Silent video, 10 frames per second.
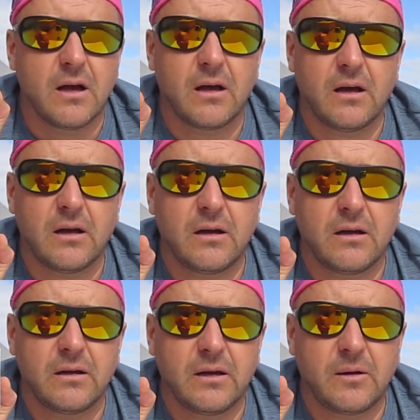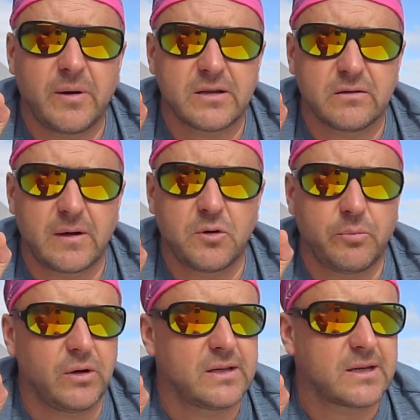E, ja bardzo Wam go
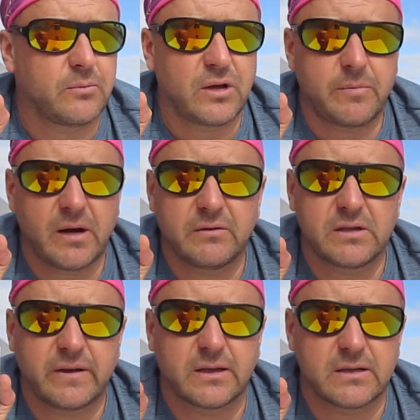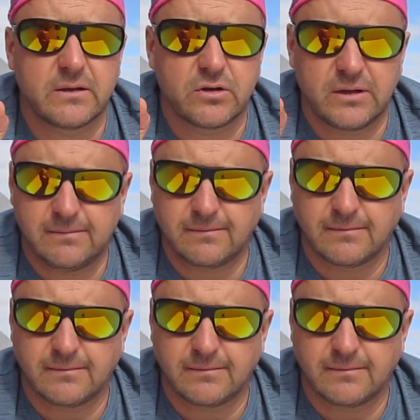polecam, bo naprawdę jest fantastyczny.